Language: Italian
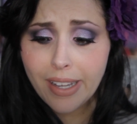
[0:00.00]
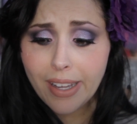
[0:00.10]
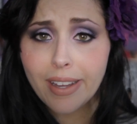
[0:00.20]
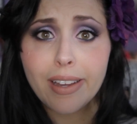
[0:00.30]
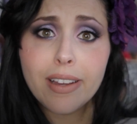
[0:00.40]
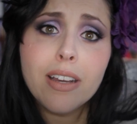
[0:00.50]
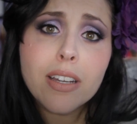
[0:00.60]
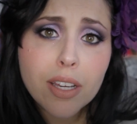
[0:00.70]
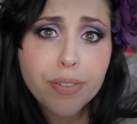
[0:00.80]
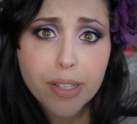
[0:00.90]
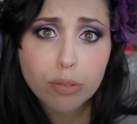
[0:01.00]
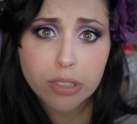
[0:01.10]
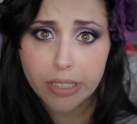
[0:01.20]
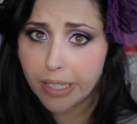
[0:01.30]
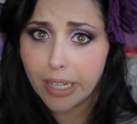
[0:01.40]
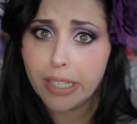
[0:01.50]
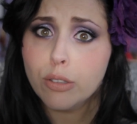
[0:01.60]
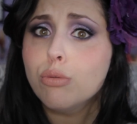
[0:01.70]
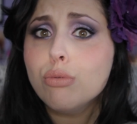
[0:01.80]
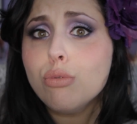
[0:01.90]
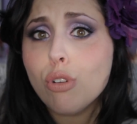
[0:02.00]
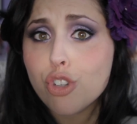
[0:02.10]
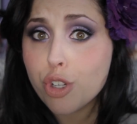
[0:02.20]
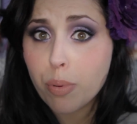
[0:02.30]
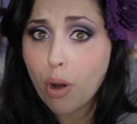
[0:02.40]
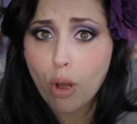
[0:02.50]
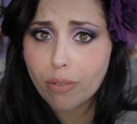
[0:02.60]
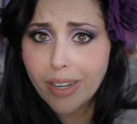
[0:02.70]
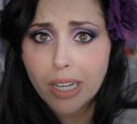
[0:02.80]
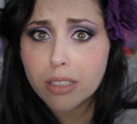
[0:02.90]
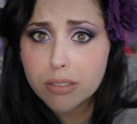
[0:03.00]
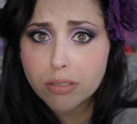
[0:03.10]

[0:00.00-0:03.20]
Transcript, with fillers: eh, che vi devo dire? Uno ci prova,